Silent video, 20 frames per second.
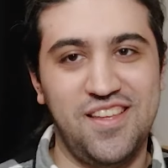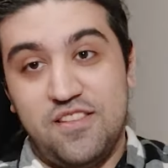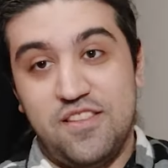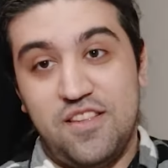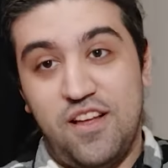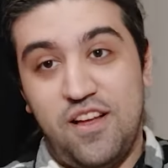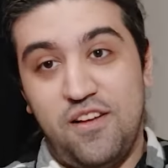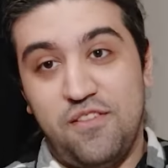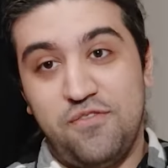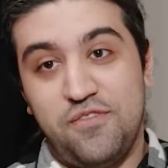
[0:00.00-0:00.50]

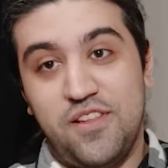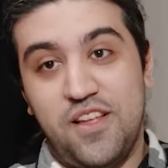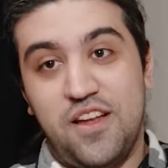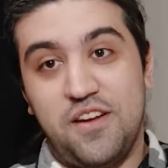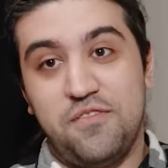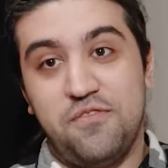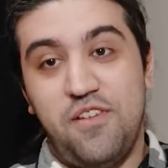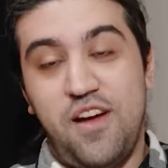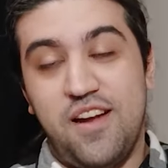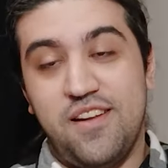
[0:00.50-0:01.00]
Sahaflar
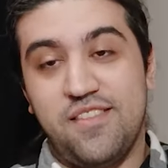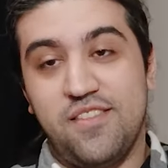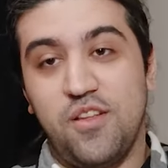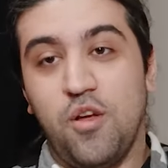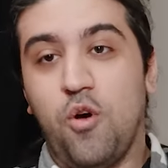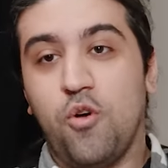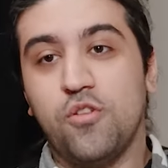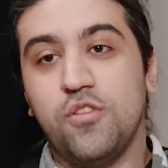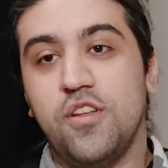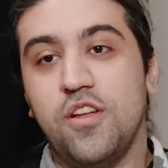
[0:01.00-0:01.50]
varsa
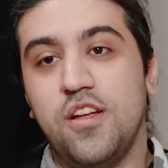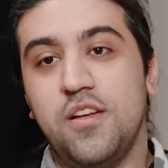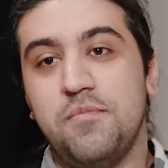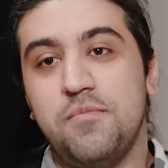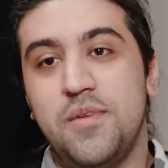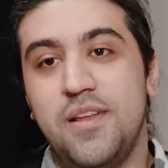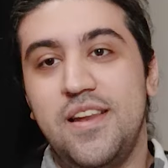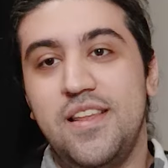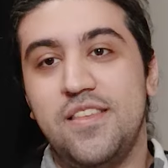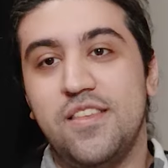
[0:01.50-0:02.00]
orada
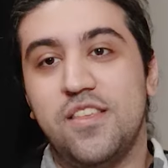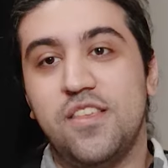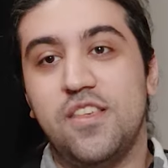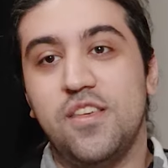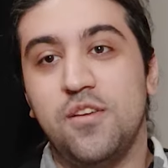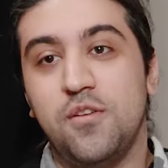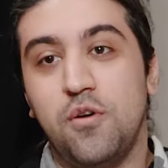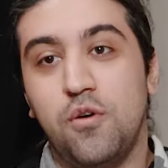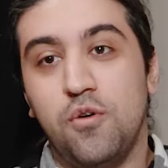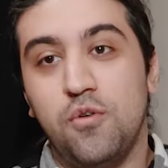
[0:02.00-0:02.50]
bilin
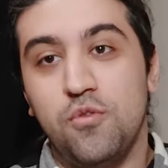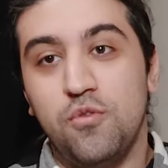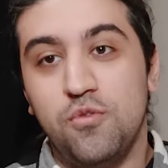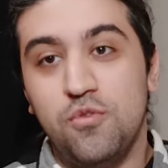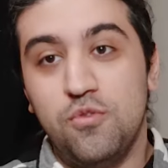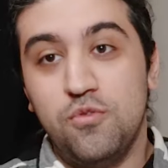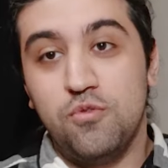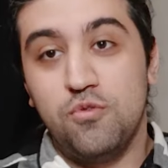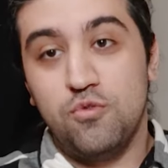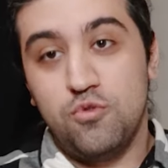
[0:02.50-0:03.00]
ki o
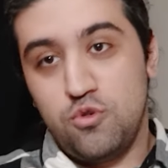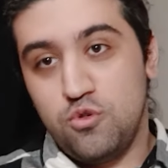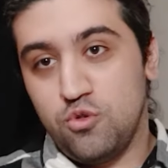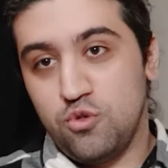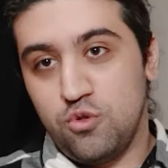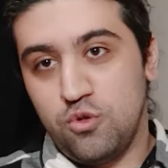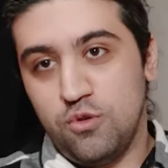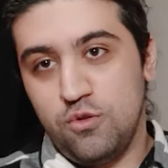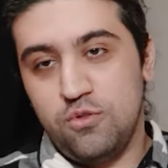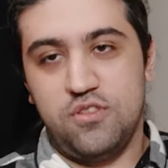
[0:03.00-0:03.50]
ürün
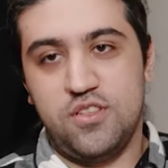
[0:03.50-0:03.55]
ucuzdur.